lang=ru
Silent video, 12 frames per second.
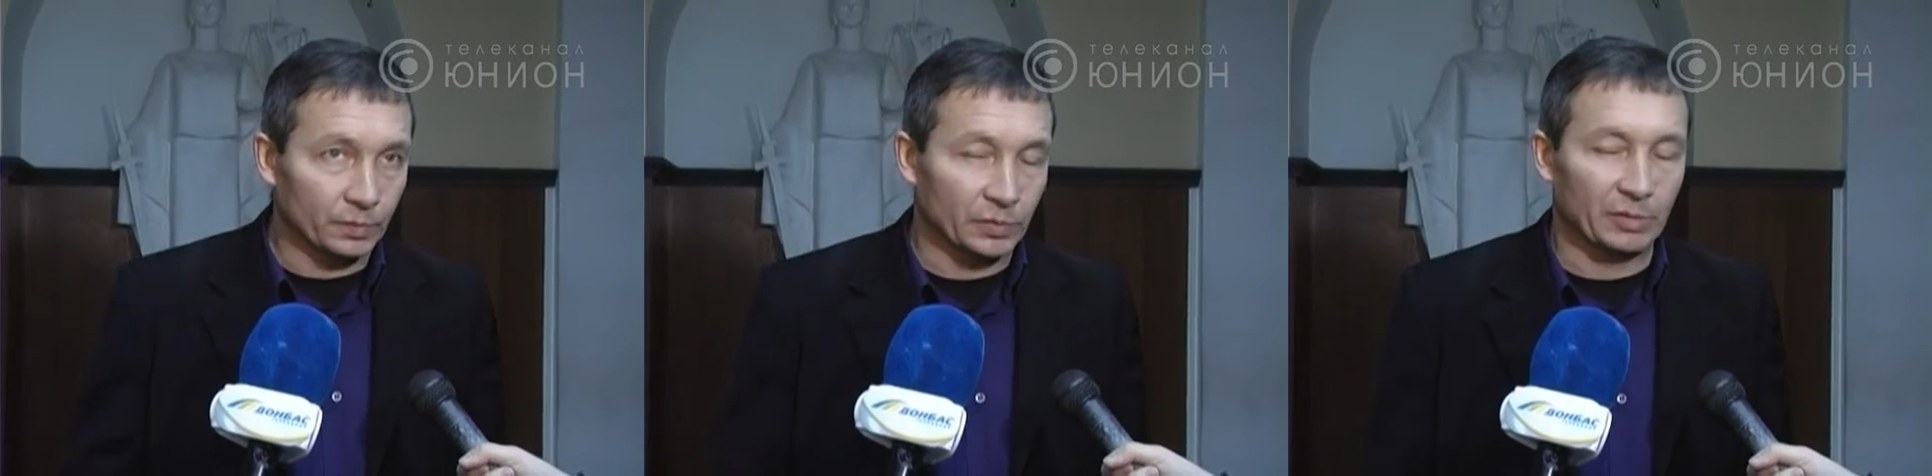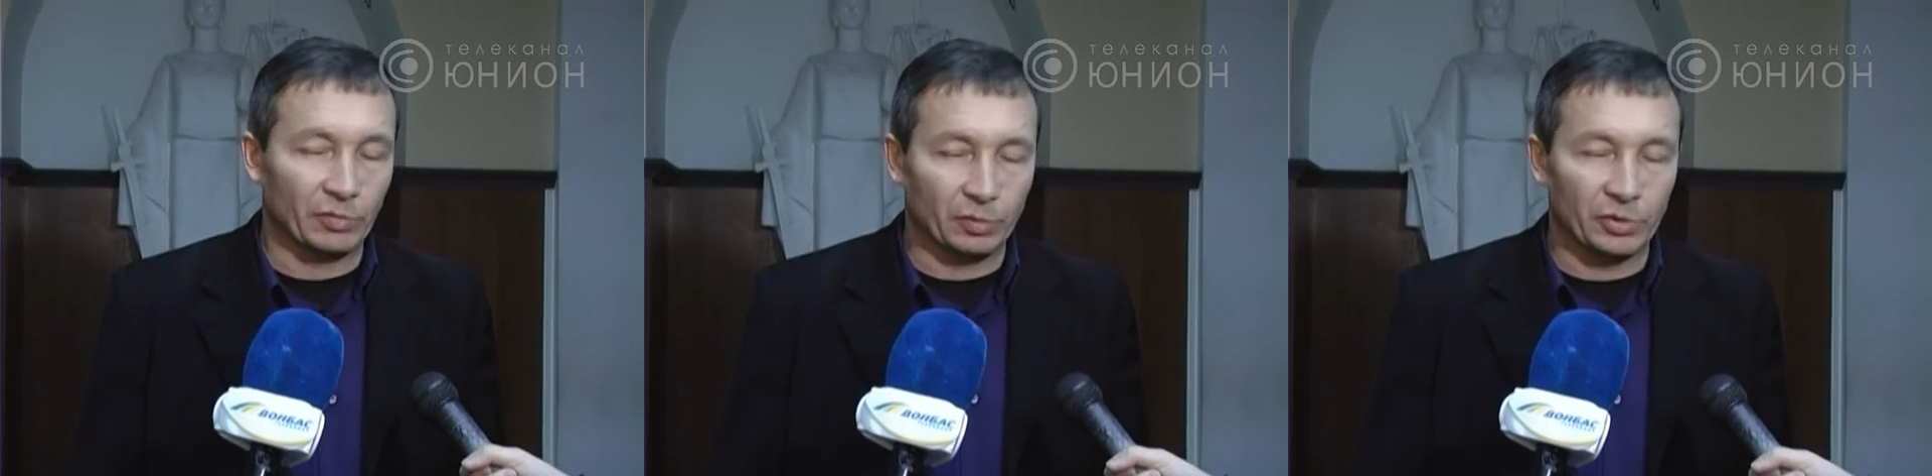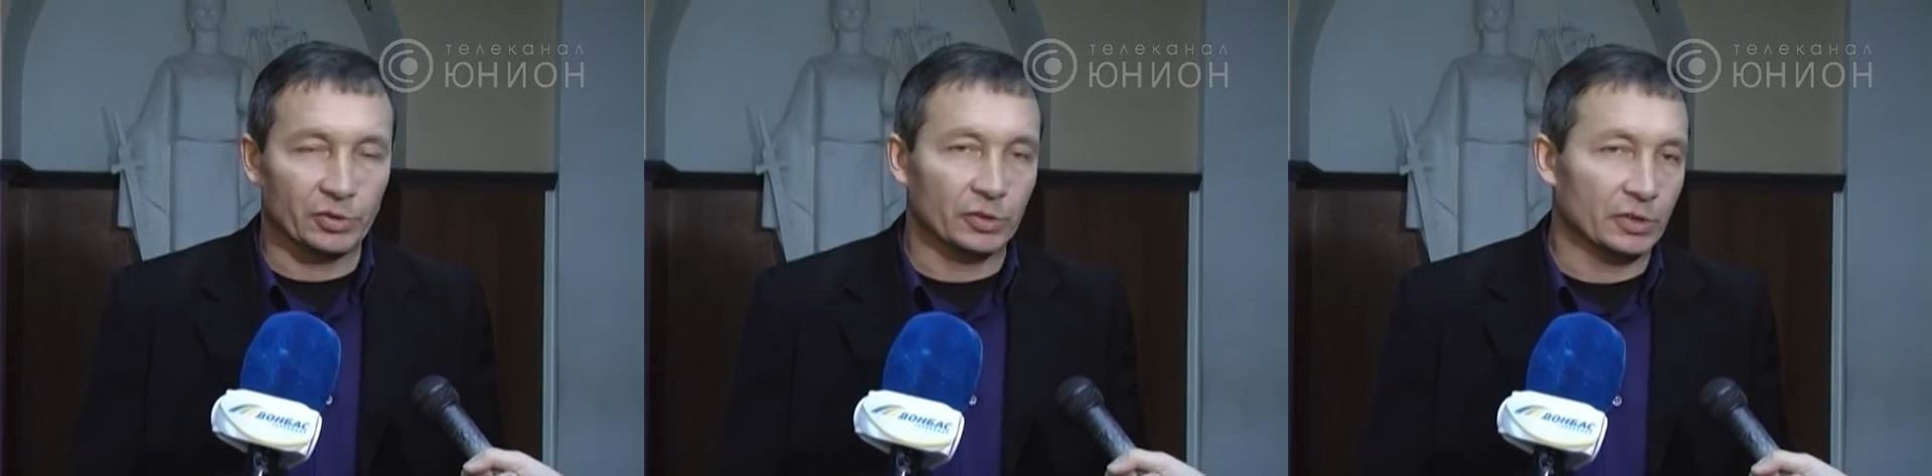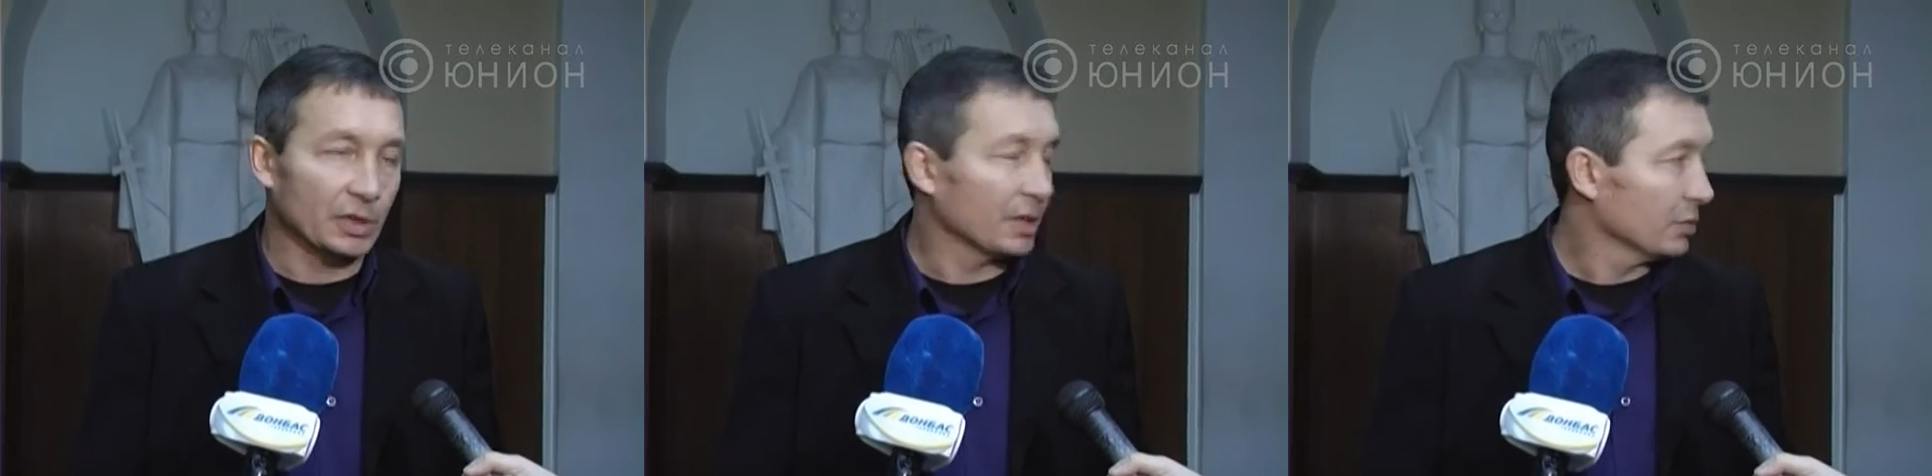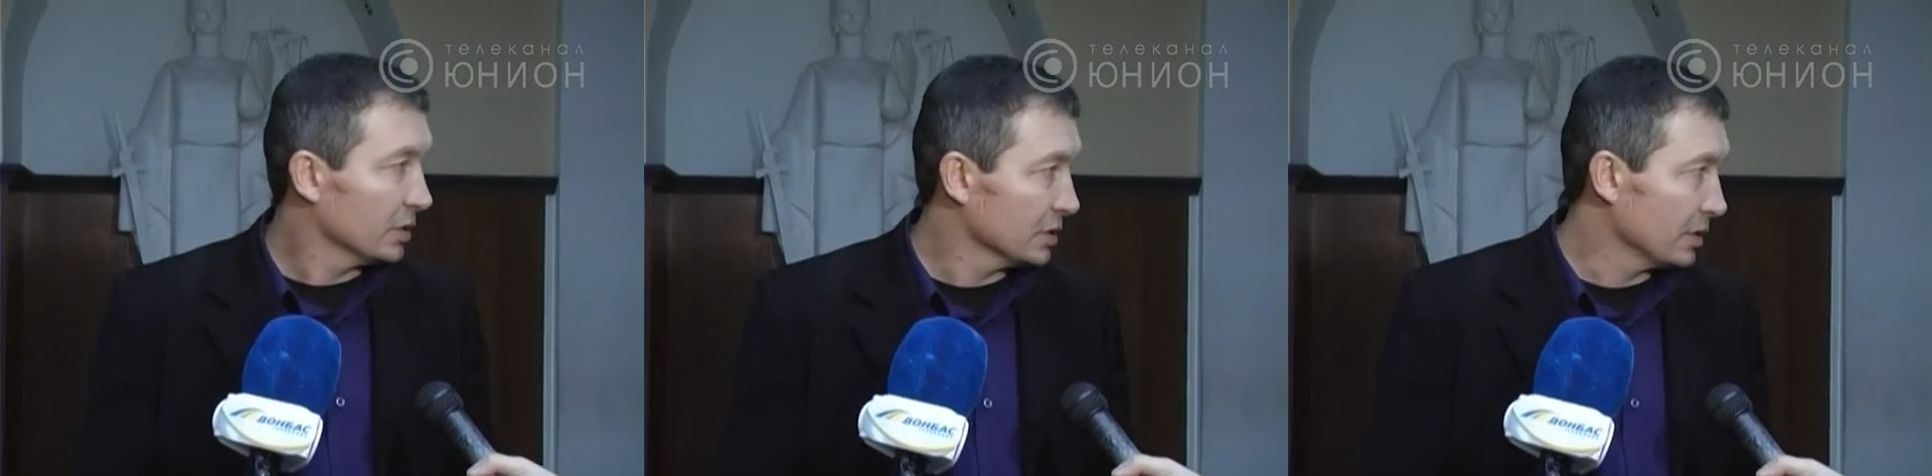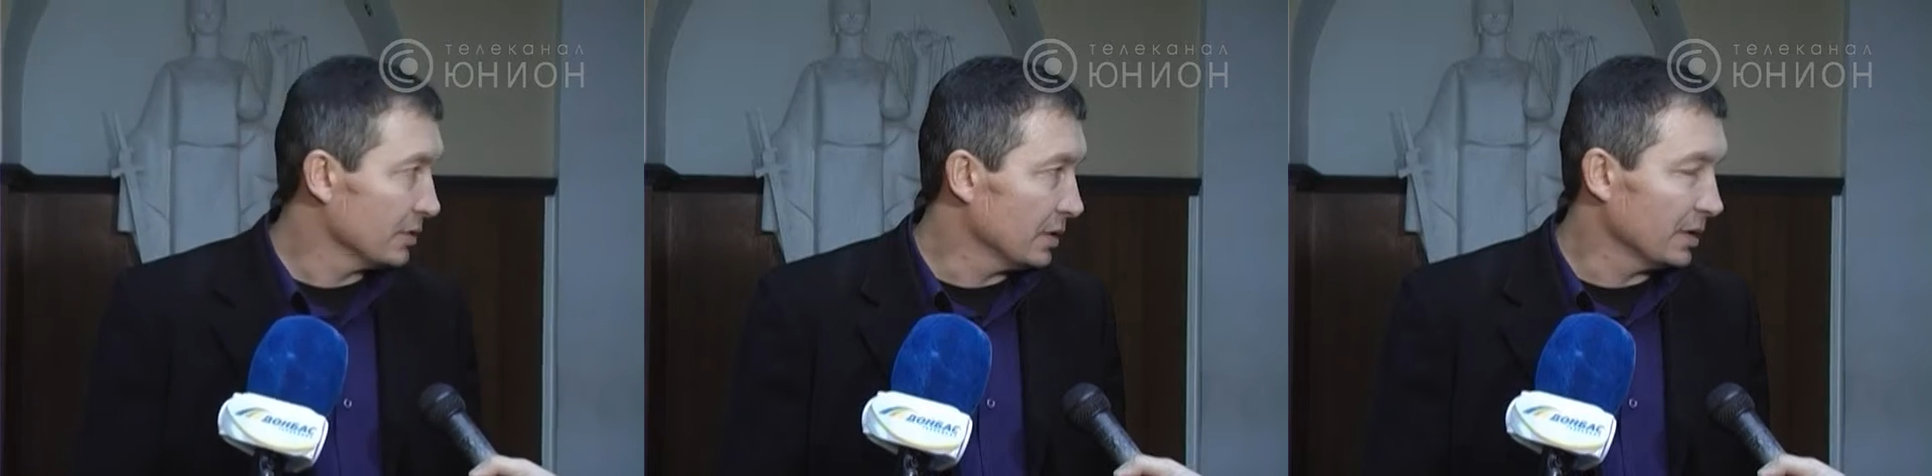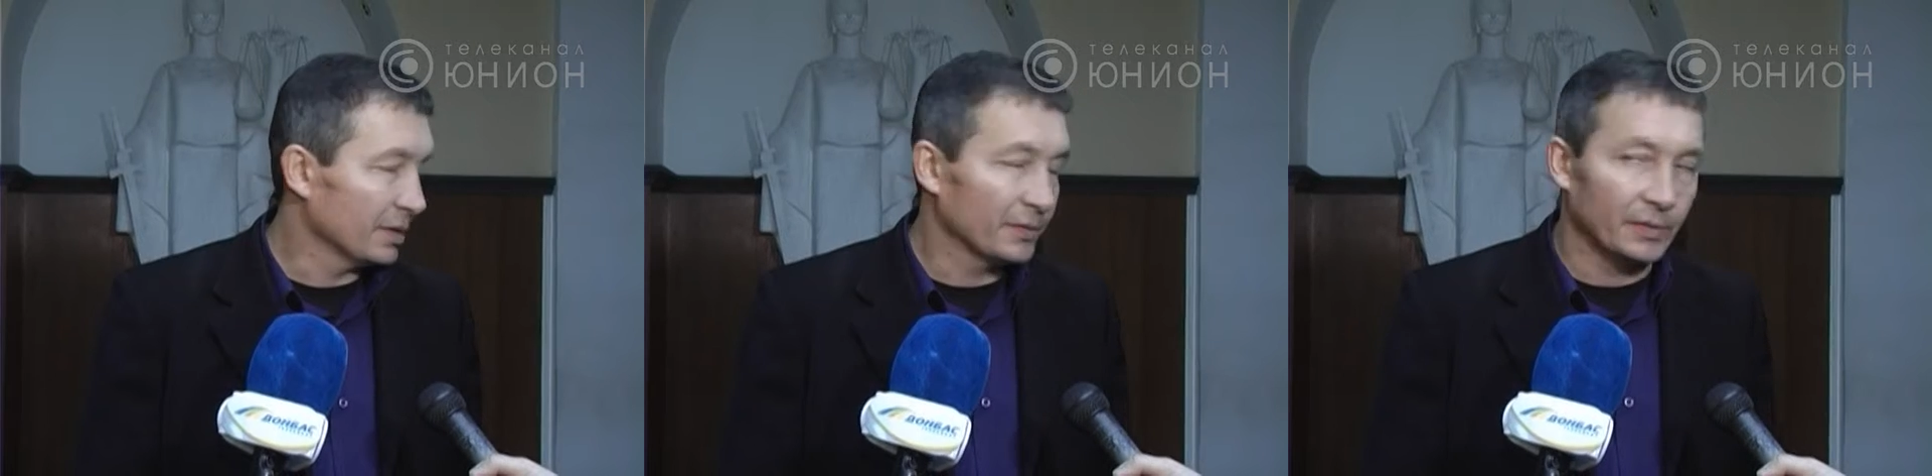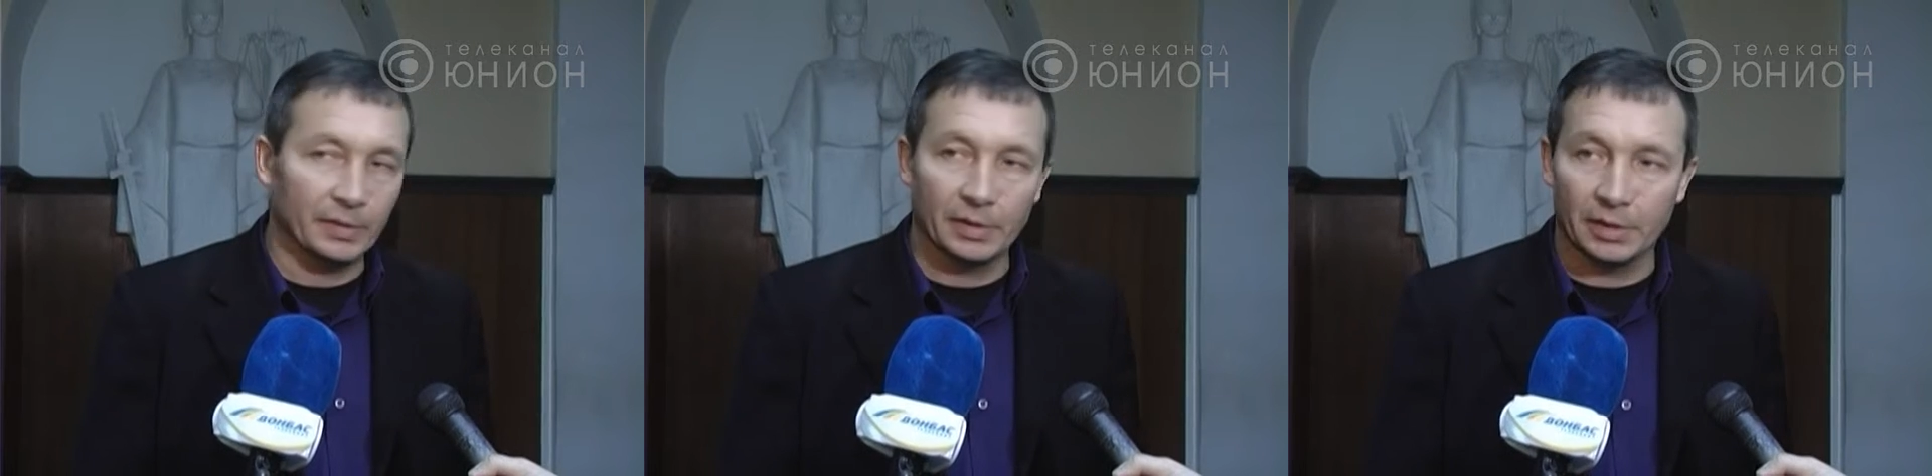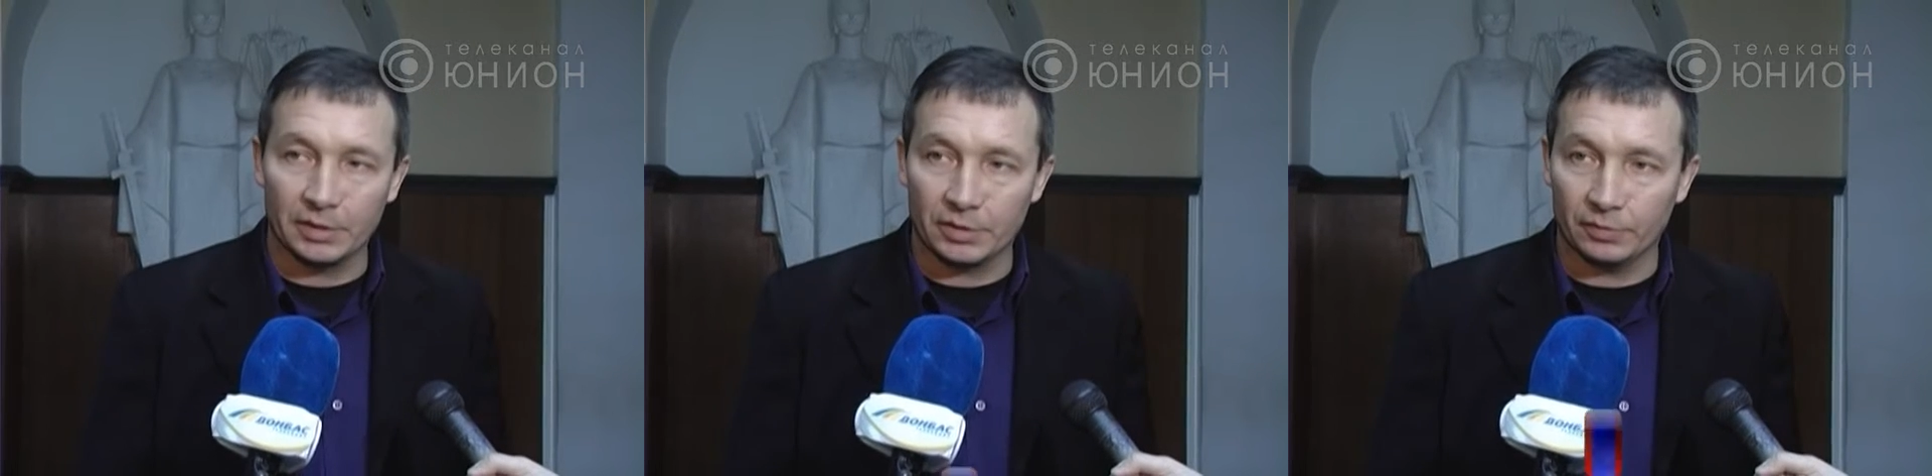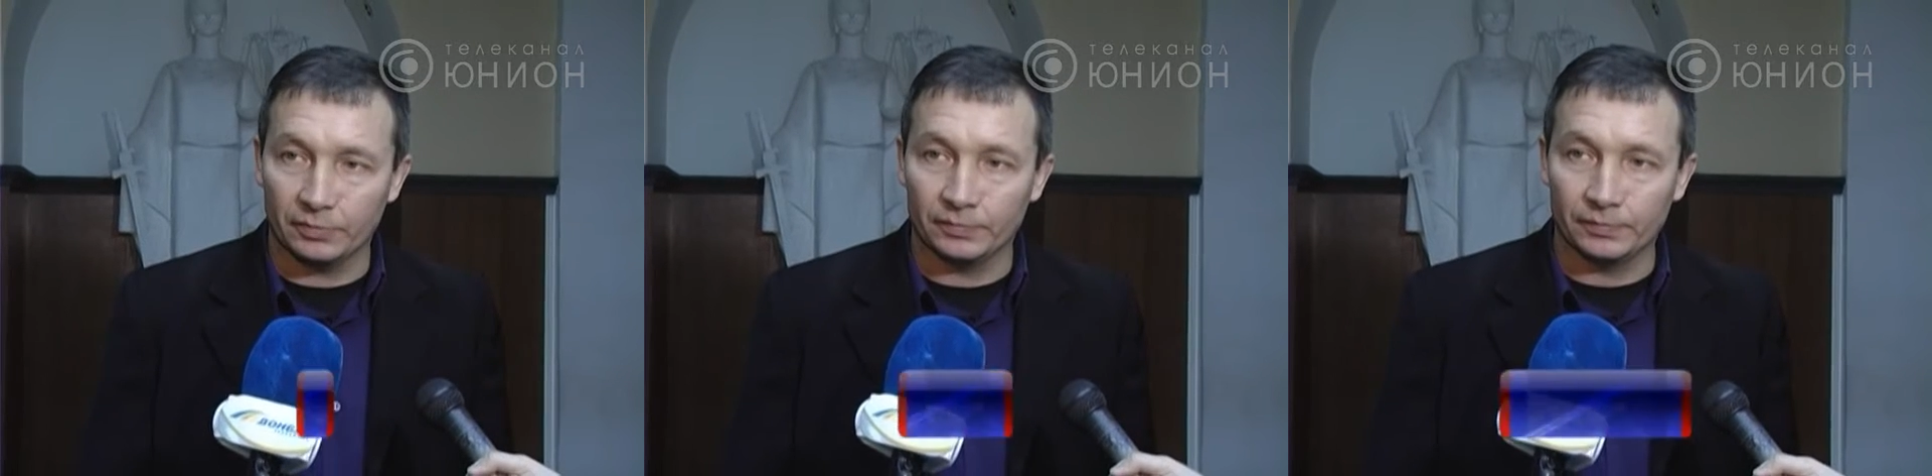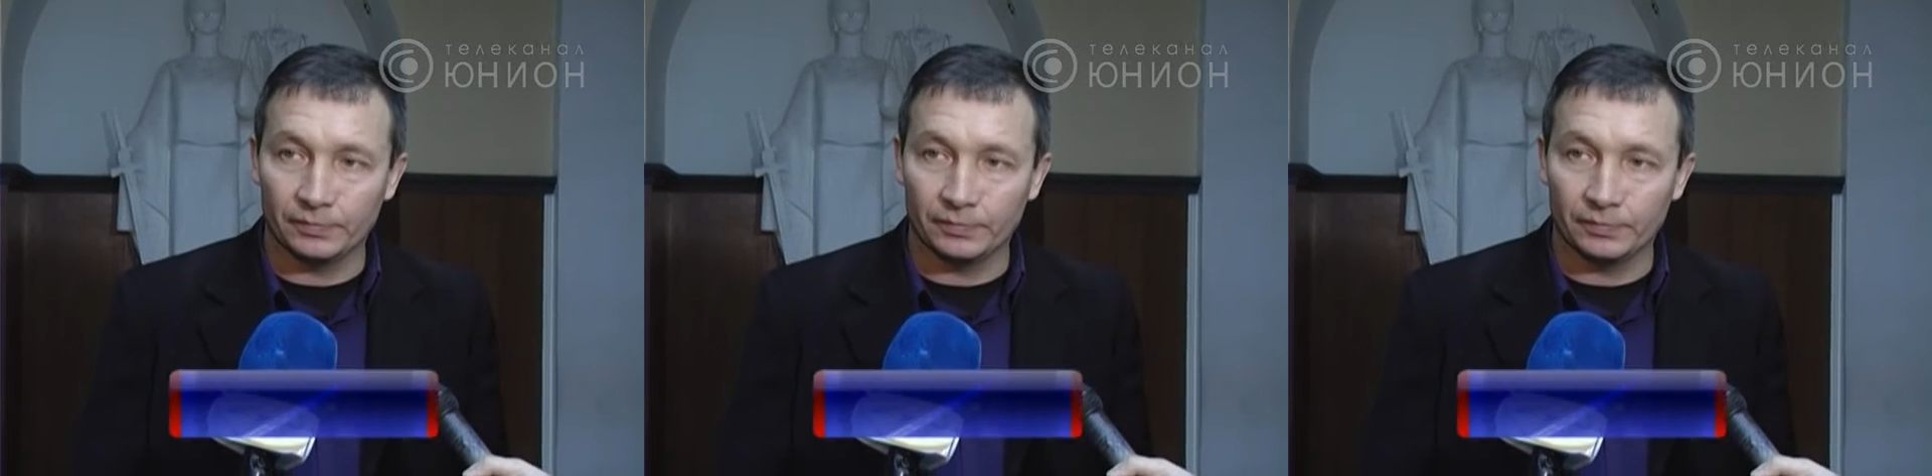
самый большой шрам разорвало лицо.